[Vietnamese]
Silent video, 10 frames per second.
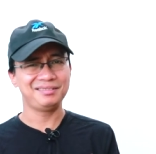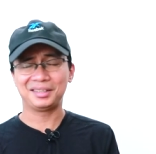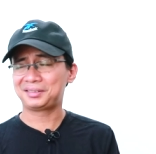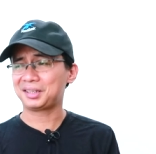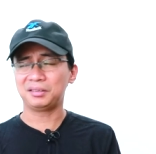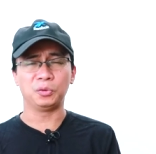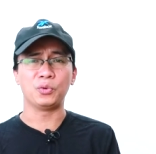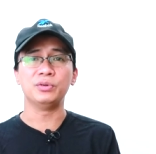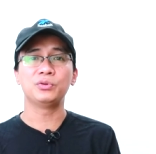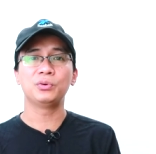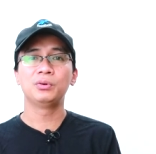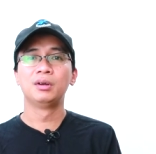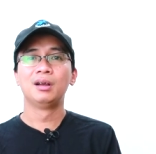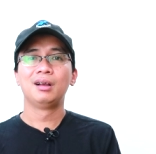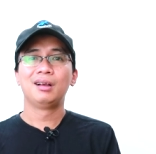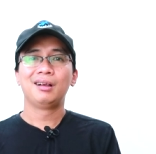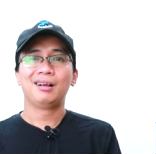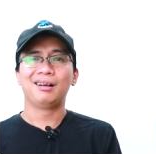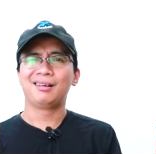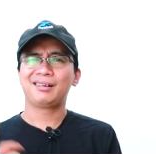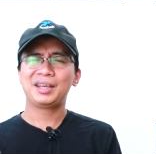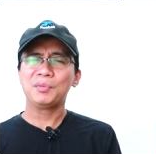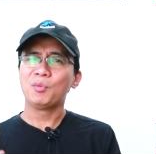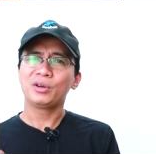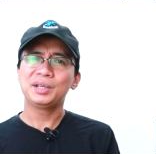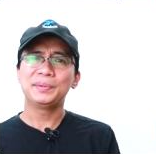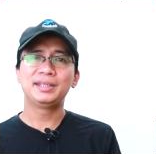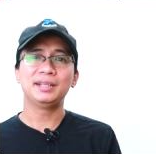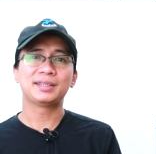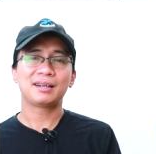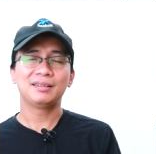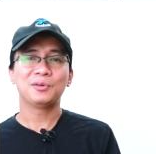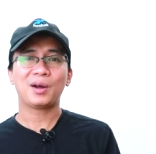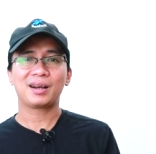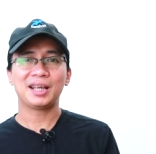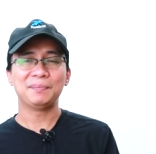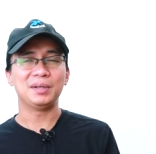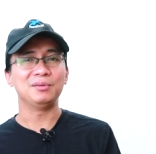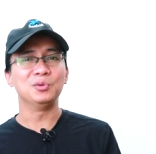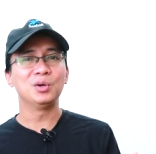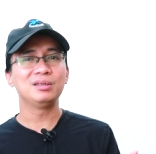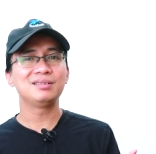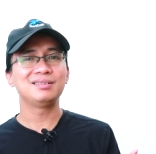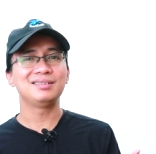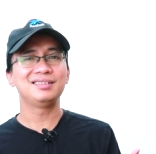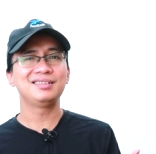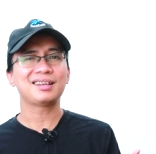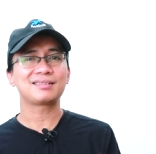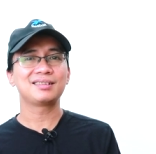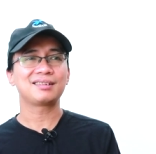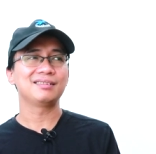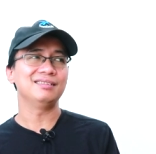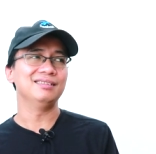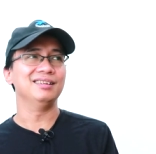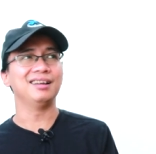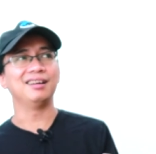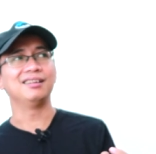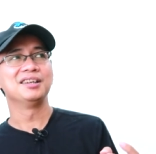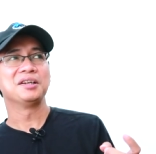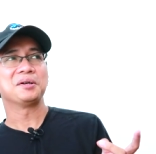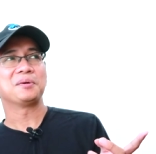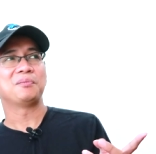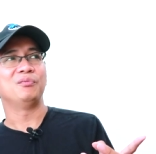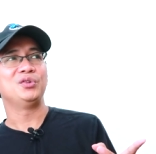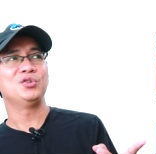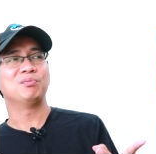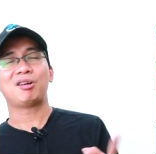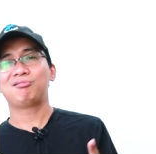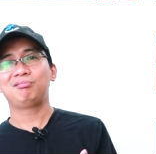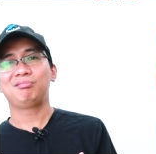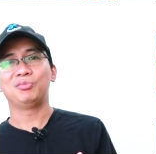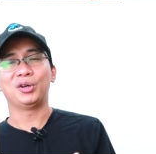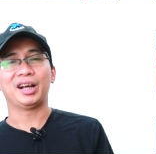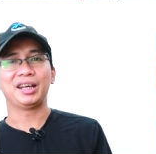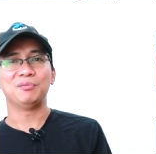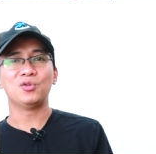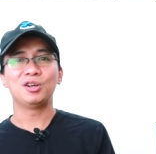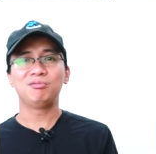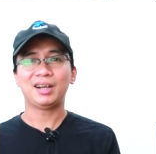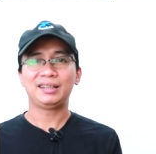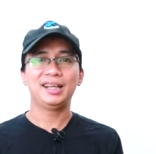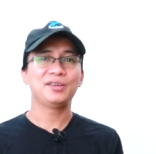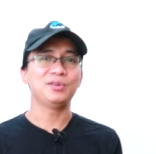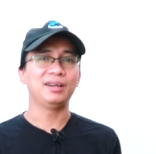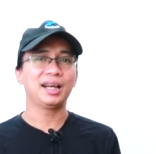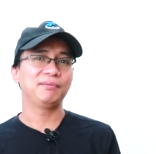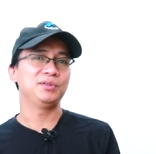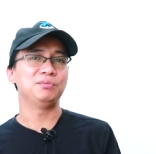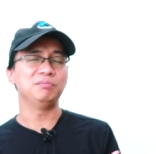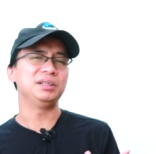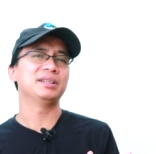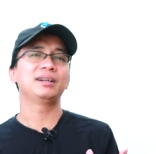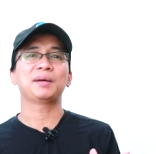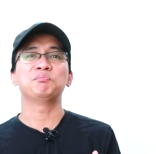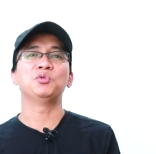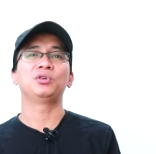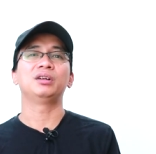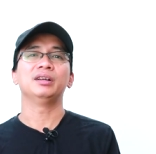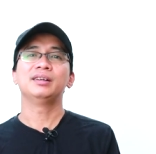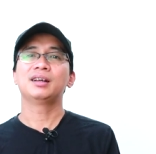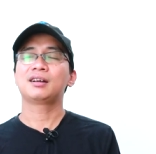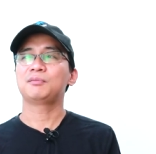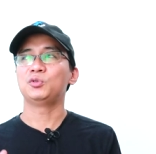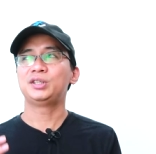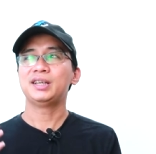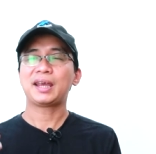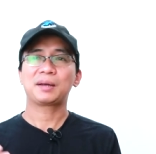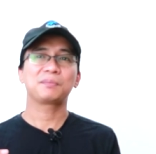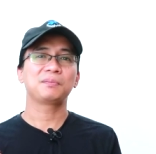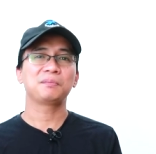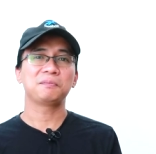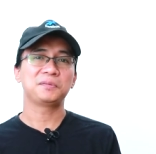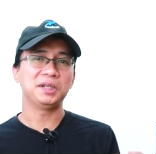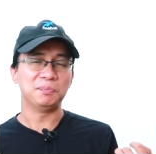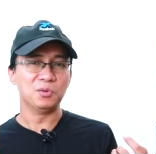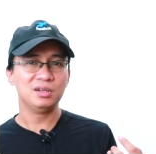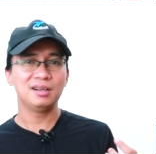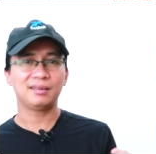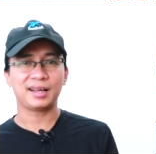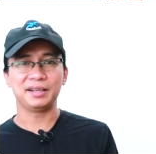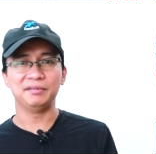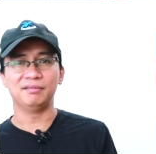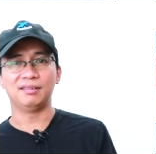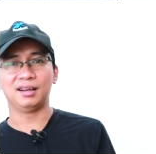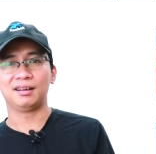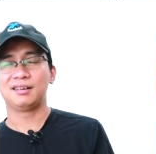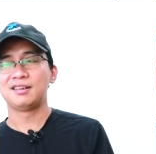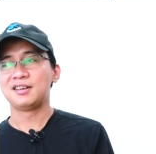rất rất là quyến rũ ờ, khi mà mỗi khi mình xịt chai nước hoa này mình luôn rất rất là ví dụ mong một ngày mùa đông lạnh lẽo chẳng hạn mà mình sẽ gặp một cái ờ, một chị em xịt mùi hương này và